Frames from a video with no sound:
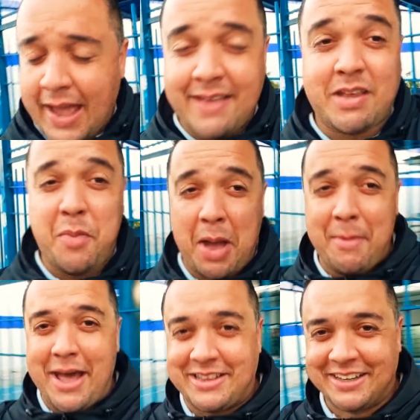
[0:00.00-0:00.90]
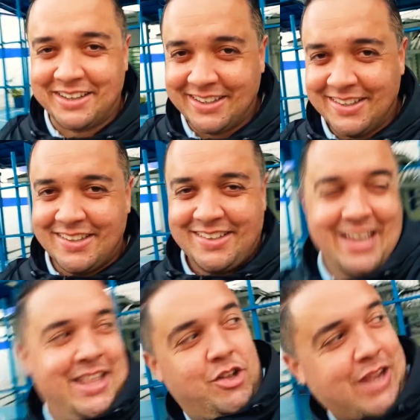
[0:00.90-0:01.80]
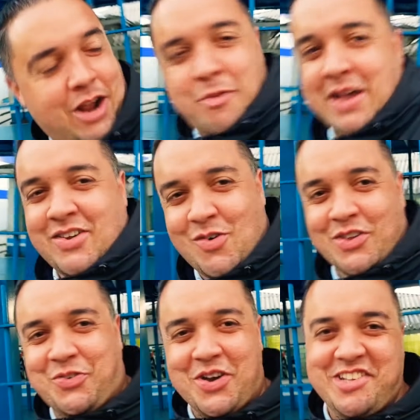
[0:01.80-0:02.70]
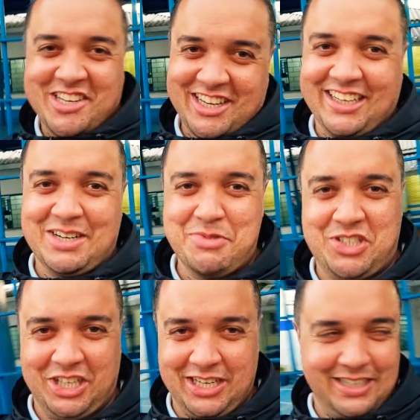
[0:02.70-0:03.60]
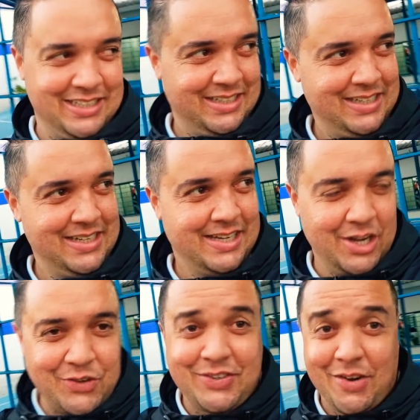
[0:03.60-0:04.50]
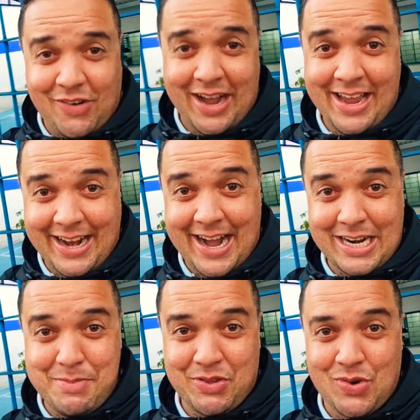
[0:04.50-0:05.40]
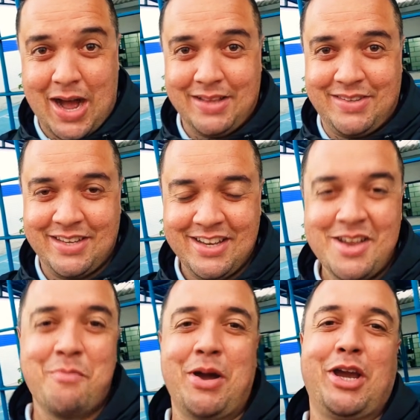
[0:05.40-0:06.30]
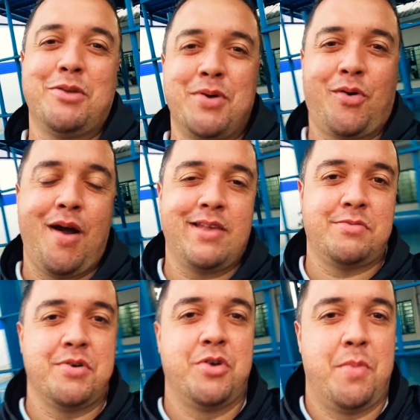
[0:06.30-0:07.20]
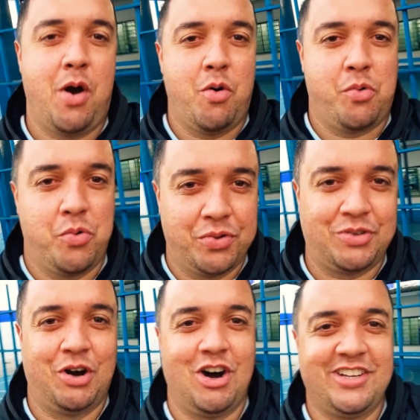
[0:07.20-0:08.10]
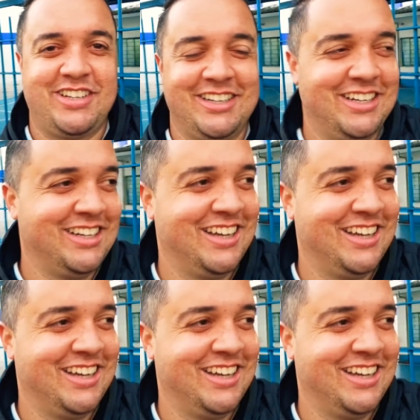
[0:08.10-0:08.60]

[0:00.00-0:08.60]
Essa é a minha meta. E ainda eu trago mais algumas coisinhas aqui na mochila. Eu saio carregado, abençoados. Pra quem não me conhece, meu nome é Augusto Rocha.